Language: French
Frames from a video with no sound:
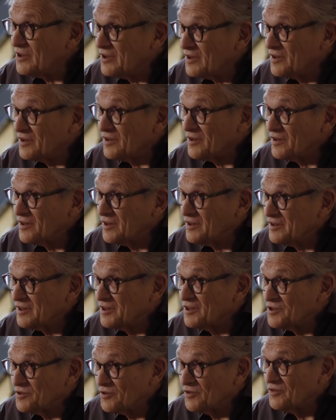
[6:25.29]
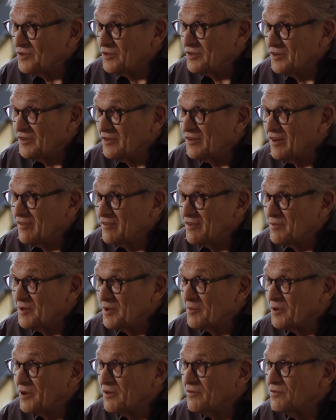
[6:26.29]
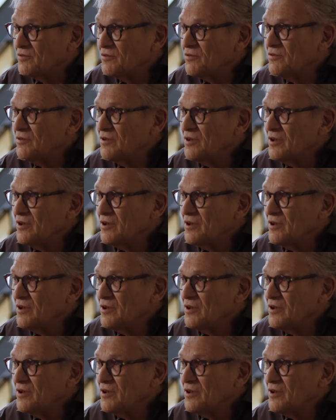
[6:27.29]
Les, dirigeants sionistes l'avaient bien prévu,